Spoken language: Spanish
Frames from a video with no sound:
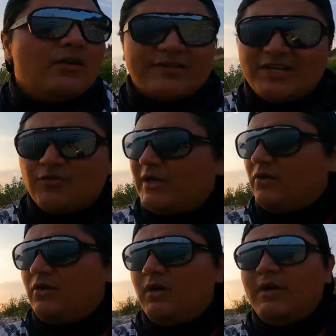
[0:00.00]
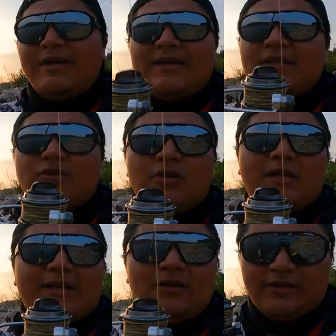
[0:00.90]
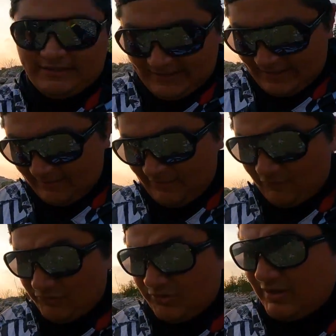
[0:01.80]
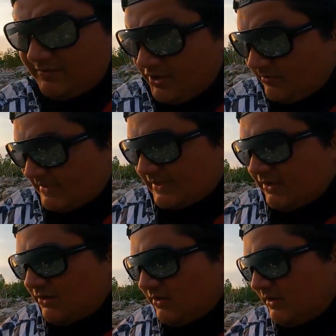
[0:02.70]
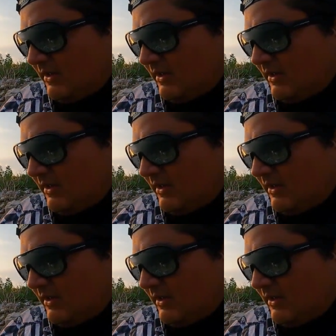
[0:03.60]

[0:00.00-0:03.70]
el señuelo y todo el arreglo que traía que me funcionó en el video pasado